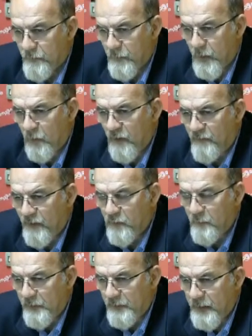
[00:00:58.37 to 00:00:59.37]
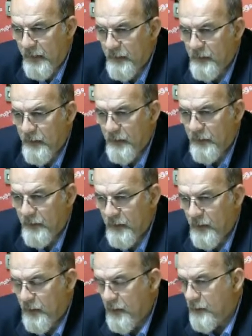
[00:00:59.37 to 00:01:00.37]
è un cavallo di battaglia
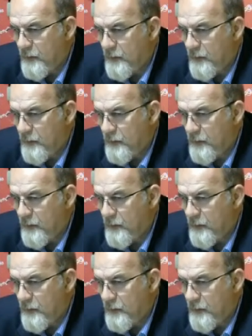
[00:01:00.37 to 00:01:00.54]
che è